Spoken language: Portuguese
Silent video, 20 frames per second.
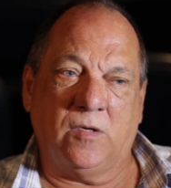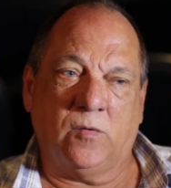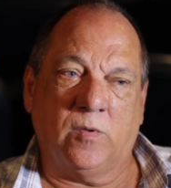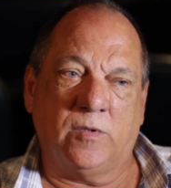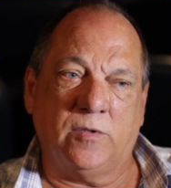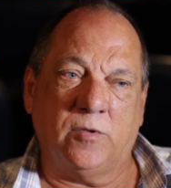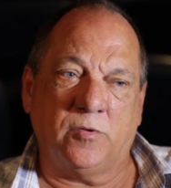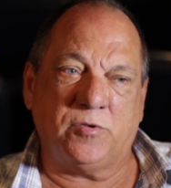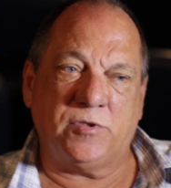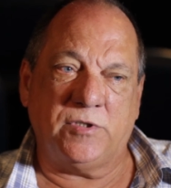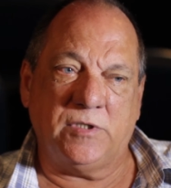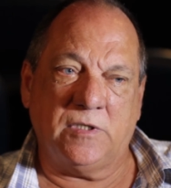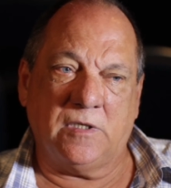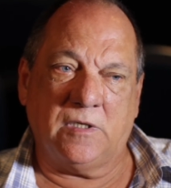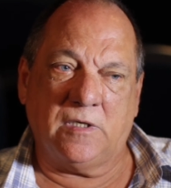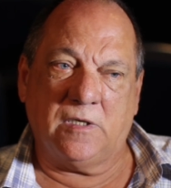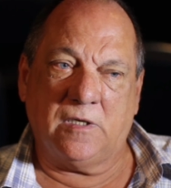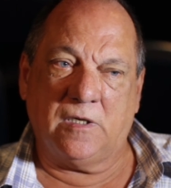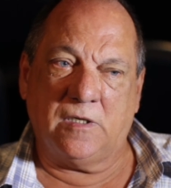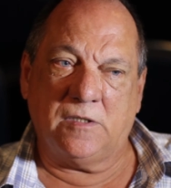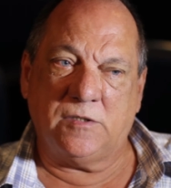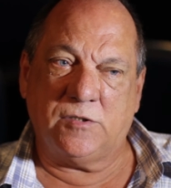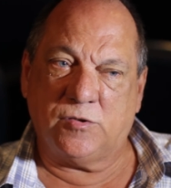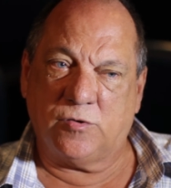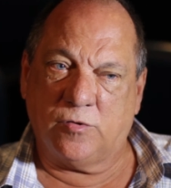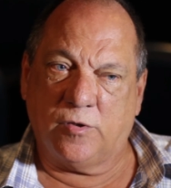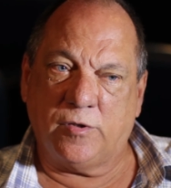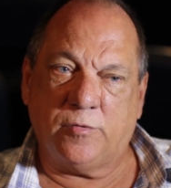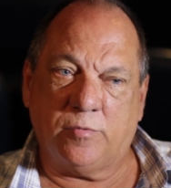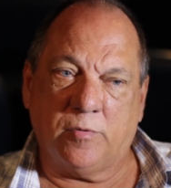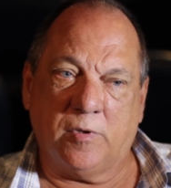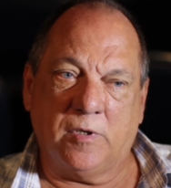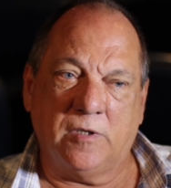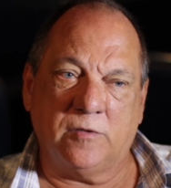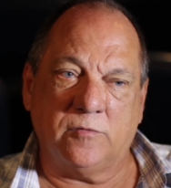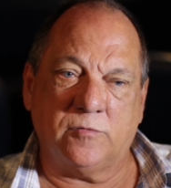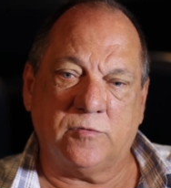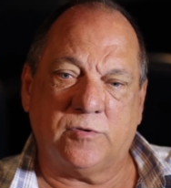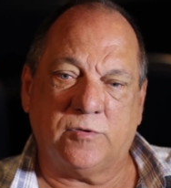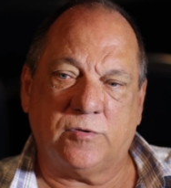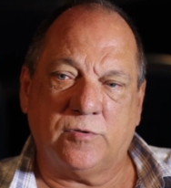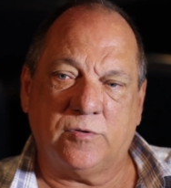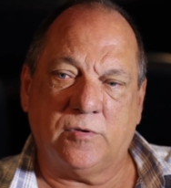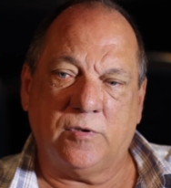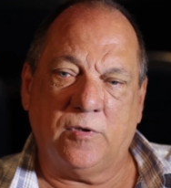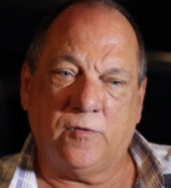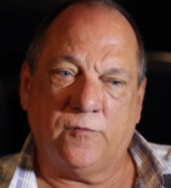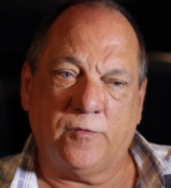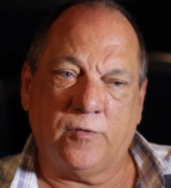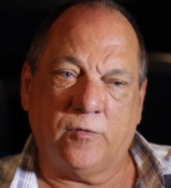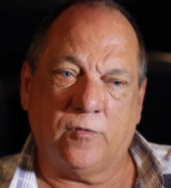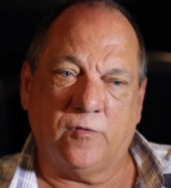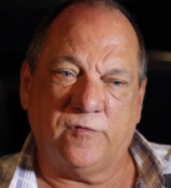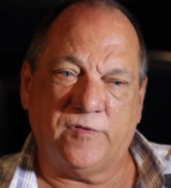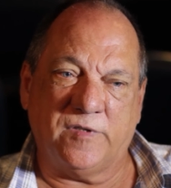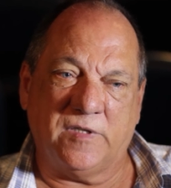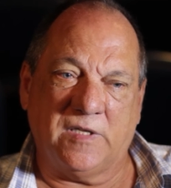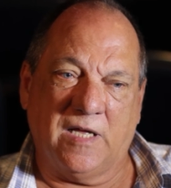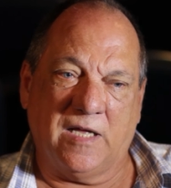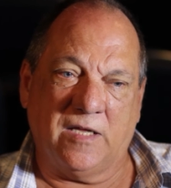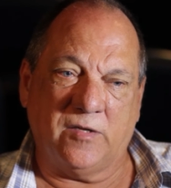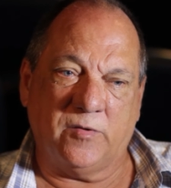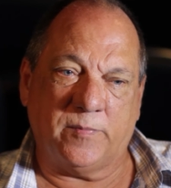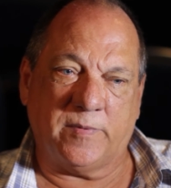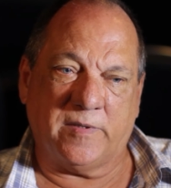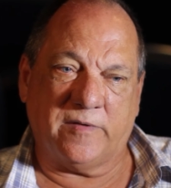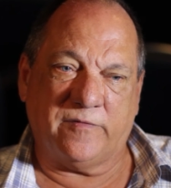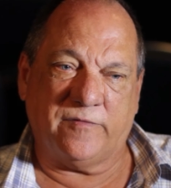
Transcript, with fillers: Quando eu tinha 18 anos, eu fui convidado